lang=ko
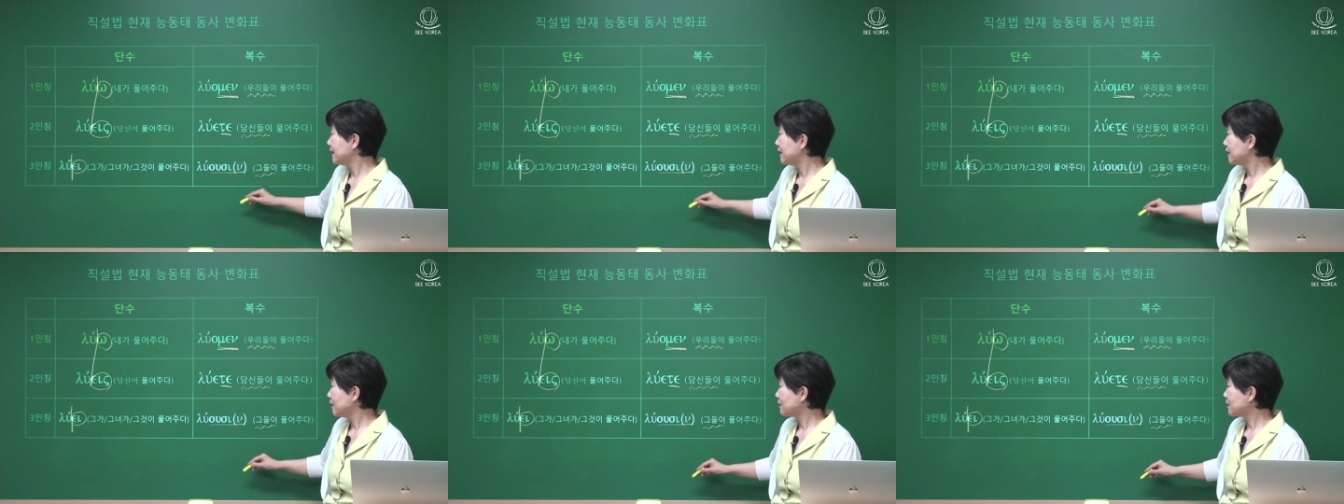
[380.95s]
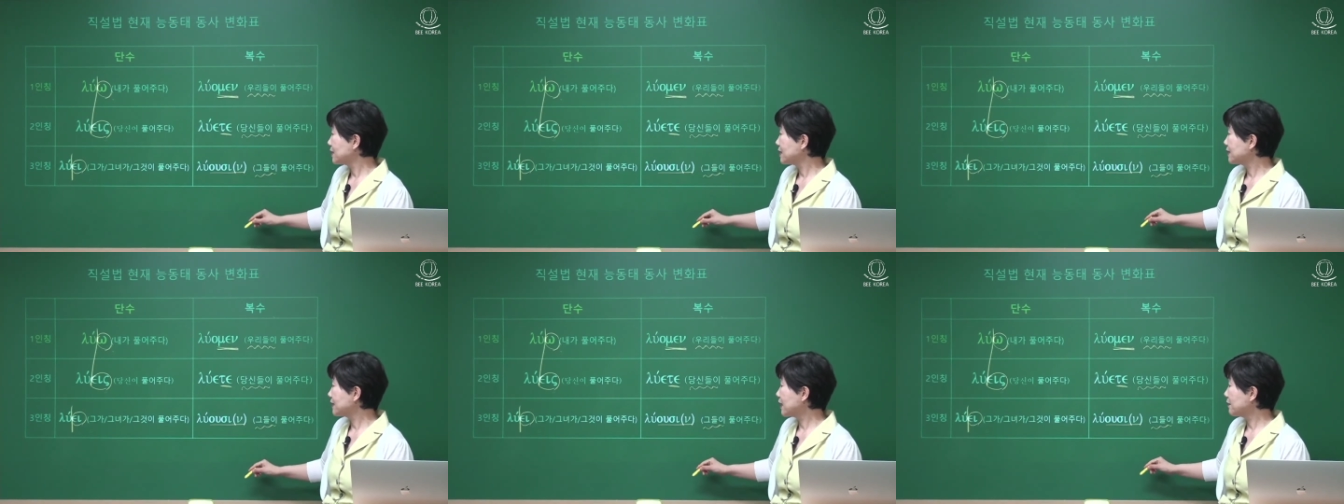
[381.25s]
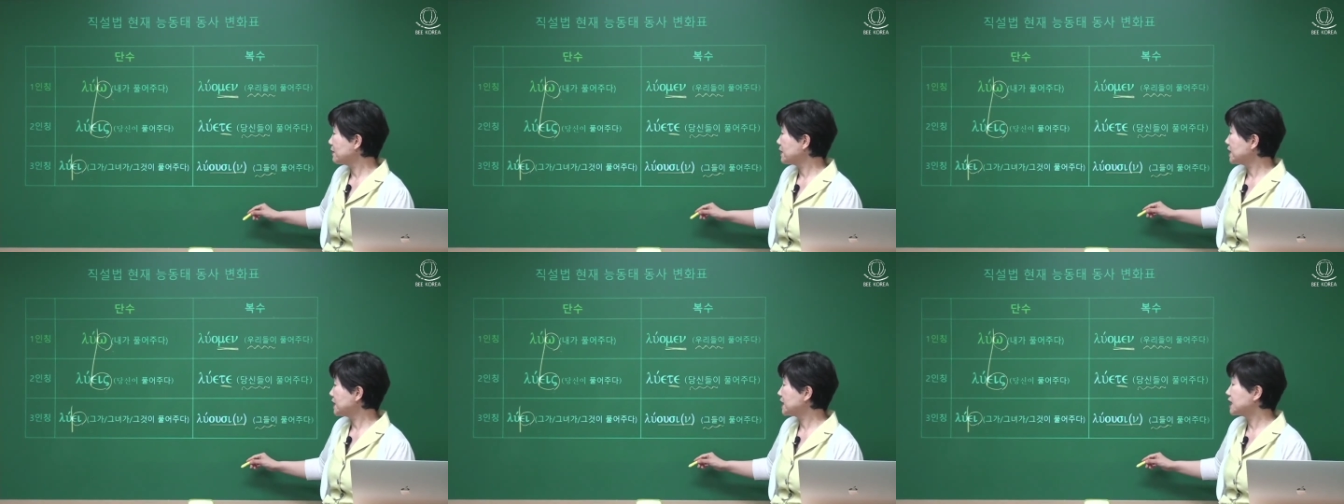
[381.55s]
여기서 이제
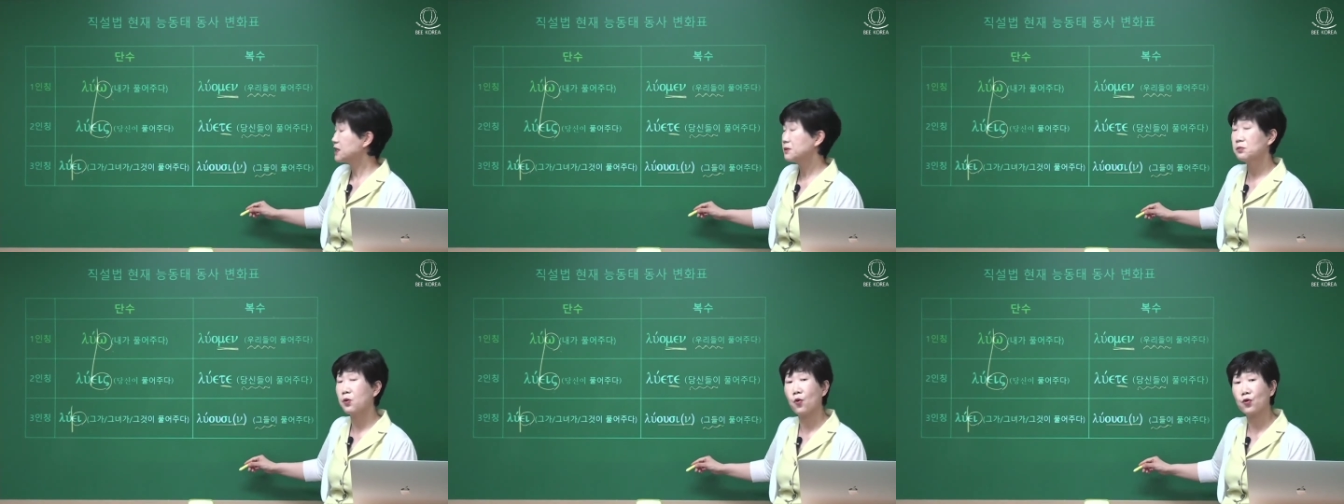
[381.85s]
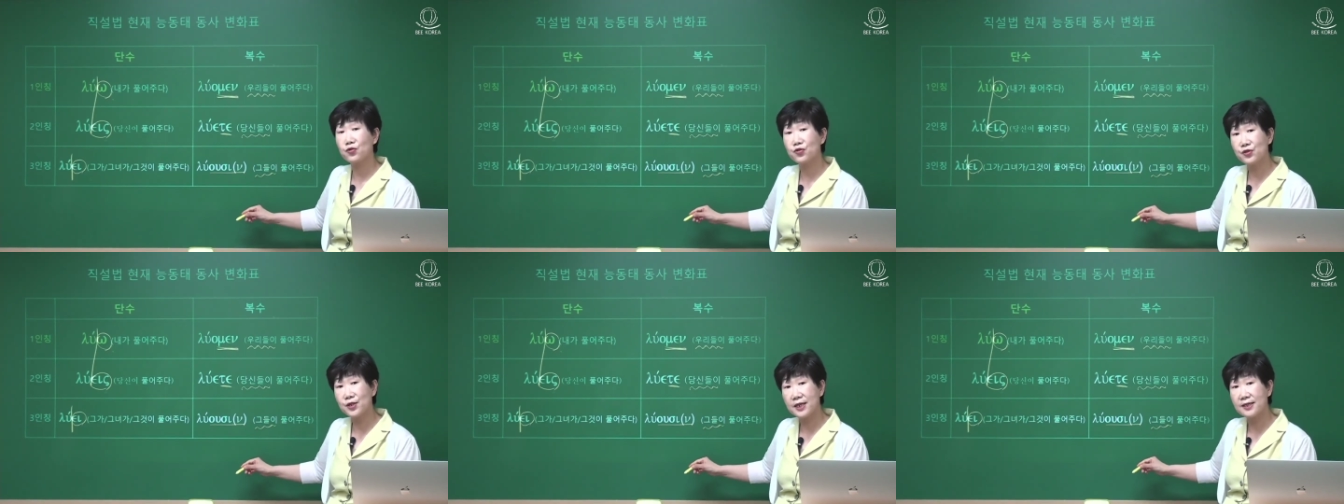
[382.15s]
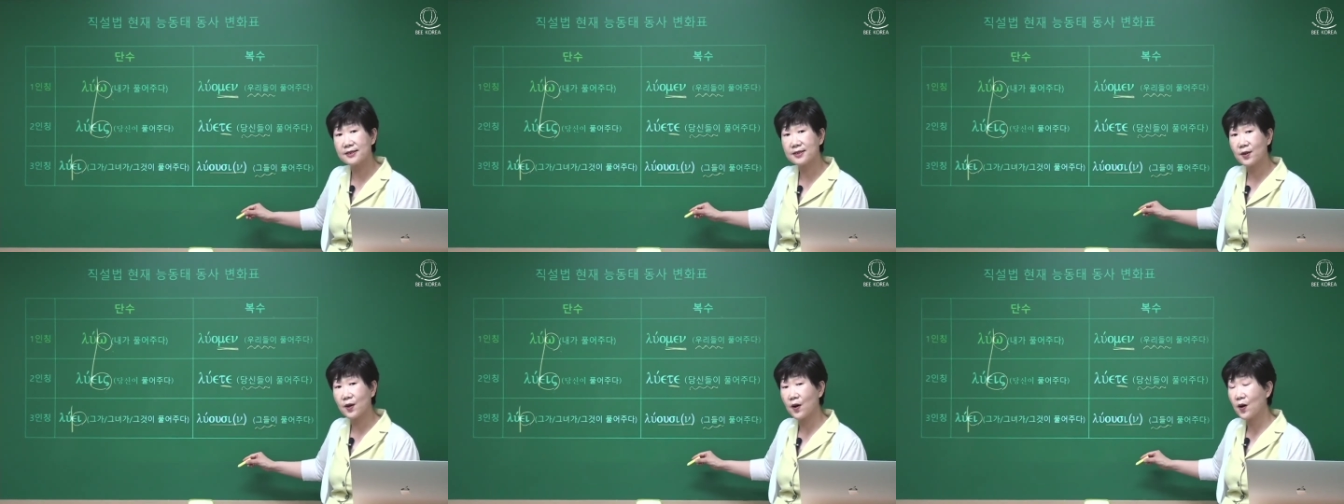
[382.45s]
3인칭
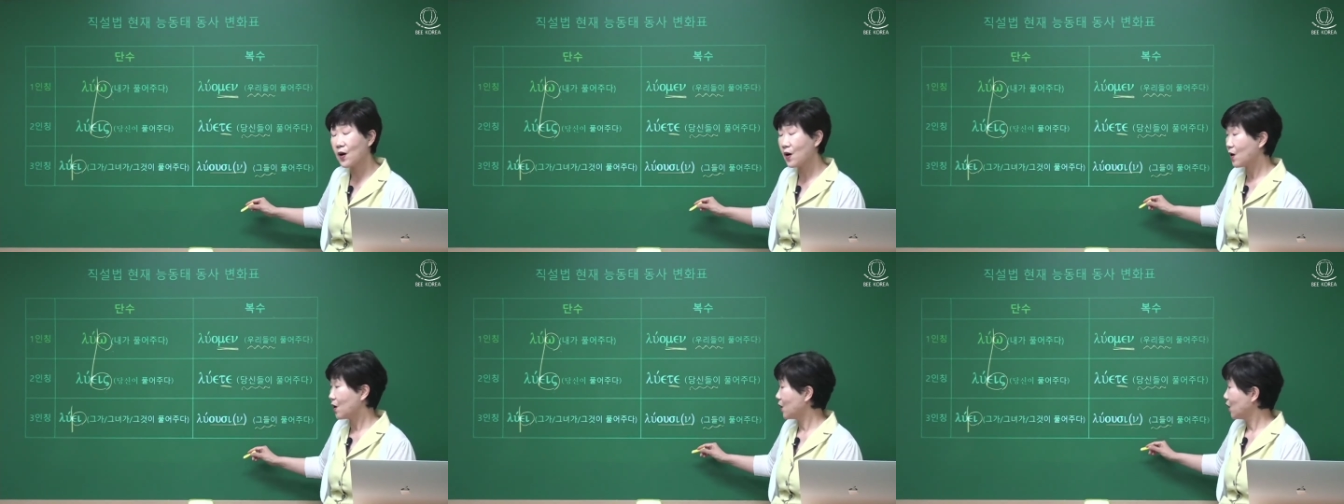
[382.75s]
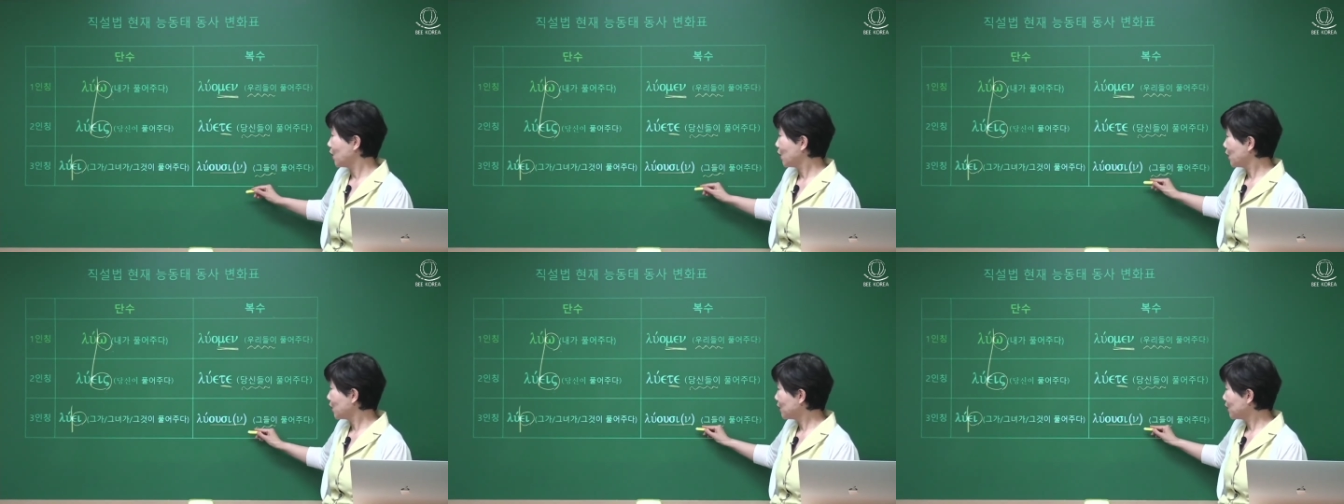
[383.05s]
복수에서